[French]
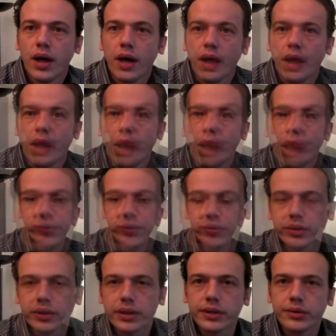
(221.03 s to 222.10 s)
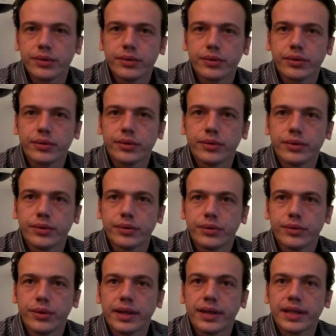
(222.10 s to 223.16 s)
C'est une des composantes hein, de
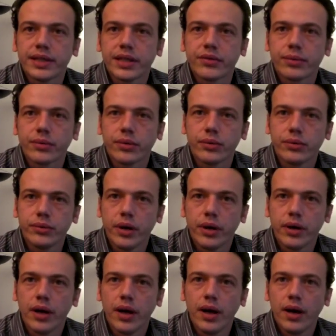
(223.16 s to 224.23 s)
de l'indexation dans Google.